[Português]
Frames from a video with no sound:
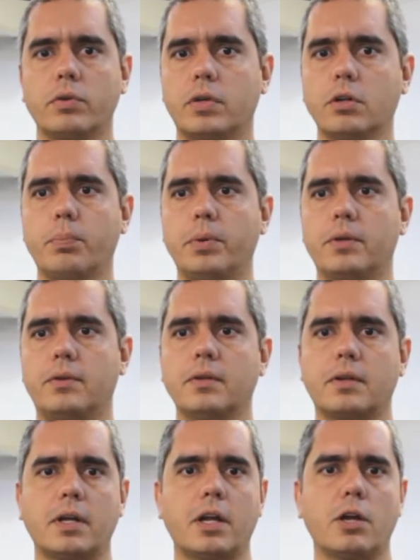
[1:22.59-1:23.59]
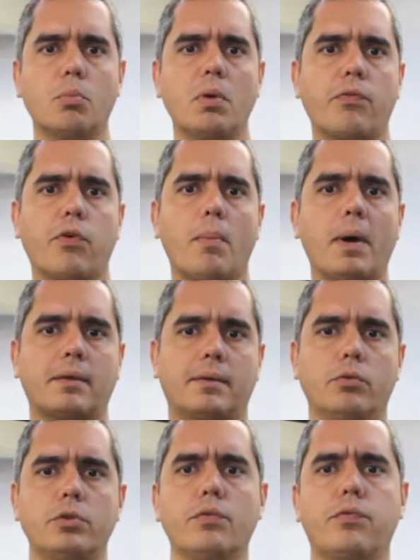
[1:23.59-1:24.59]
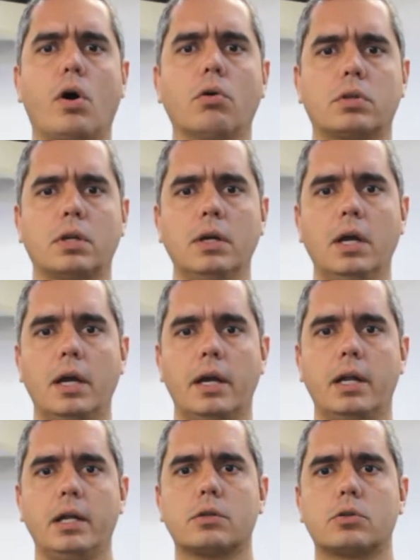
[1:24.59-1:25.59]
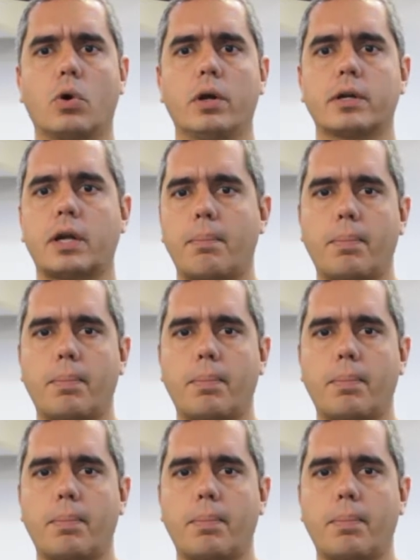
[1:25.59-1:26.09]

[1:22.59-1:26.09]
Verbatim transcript: você não precisa ter nenhuma informação de volta eletrônica.